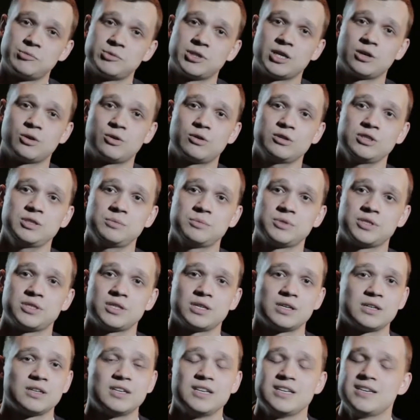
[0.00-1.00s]
мы
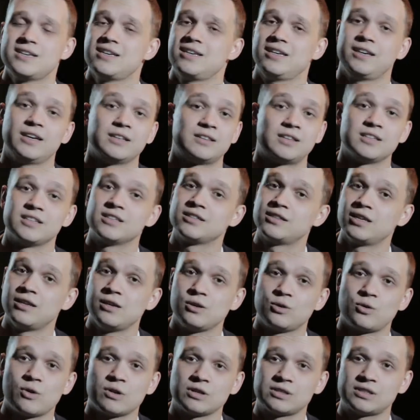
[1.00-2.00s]
находимся, и это
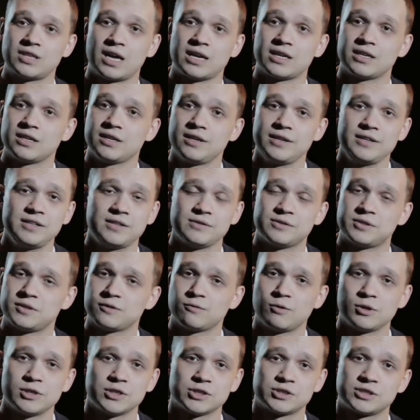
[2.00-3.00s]
недалеко от Старой Риги,
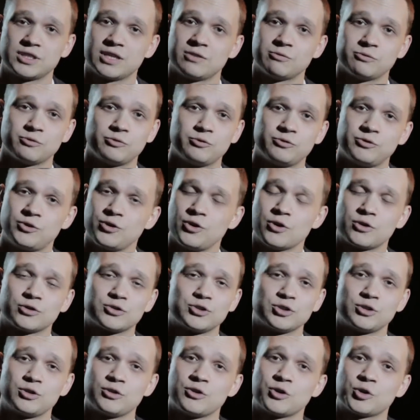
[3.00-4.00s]
всего лишь там в
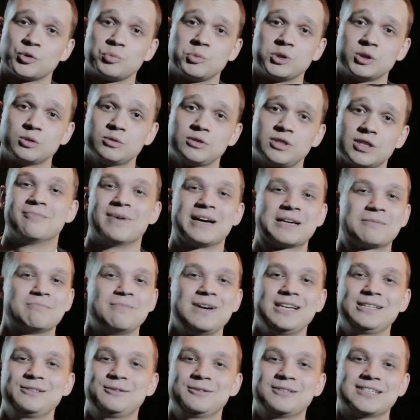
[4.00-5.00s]
3-4 минутах.
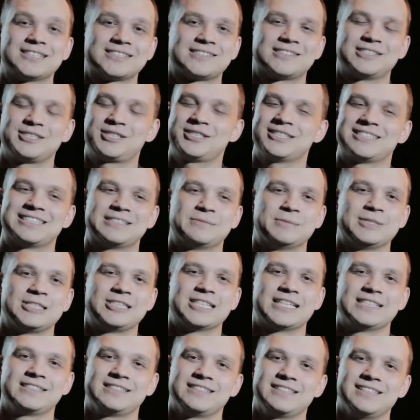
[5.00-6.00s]
Бармены у нас вообще
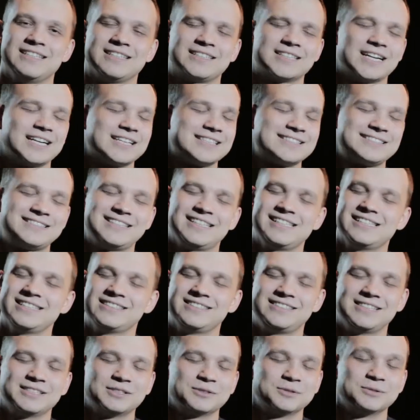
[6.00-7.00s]
замечательные, коктейли
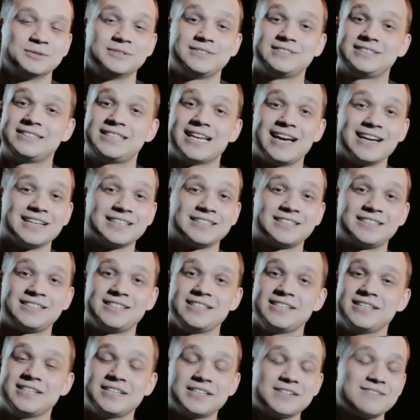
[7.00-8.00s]
делают
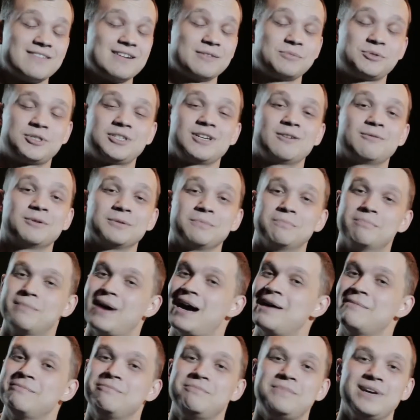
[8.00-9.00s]
такие вообще вот
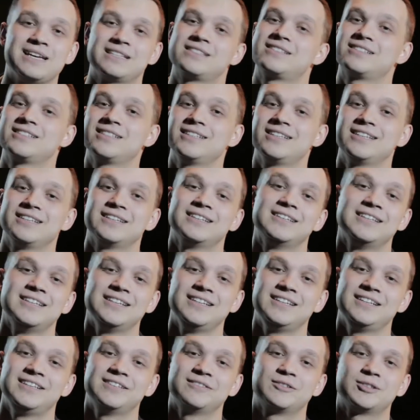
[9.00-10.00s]
бомбезные.
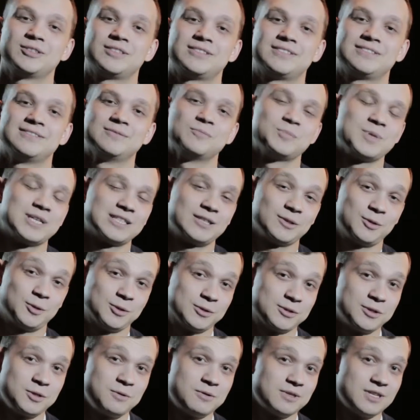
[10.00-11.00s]
Вот у меня
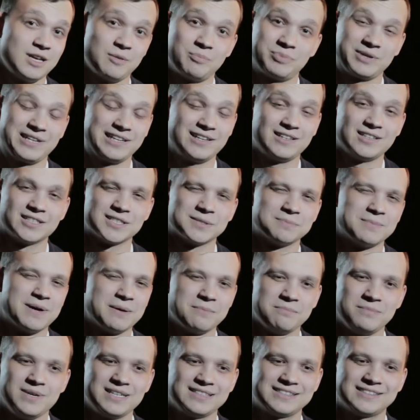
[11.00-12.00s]
такое слово, да, приелось,
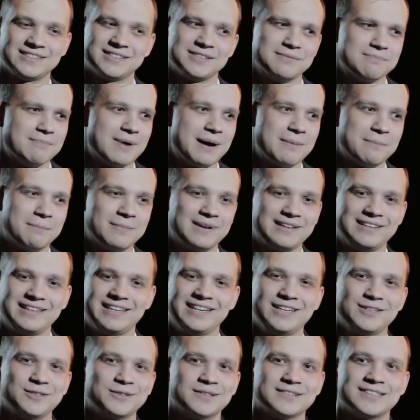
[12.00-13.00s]
бомбезный,
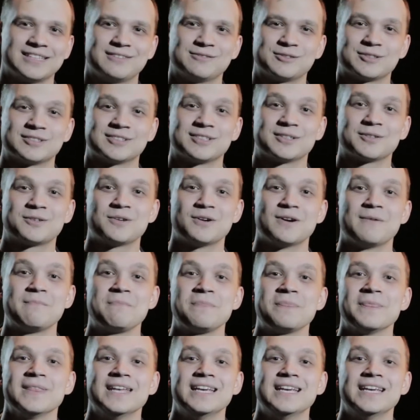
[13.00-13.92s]
бамбалело, там все такое.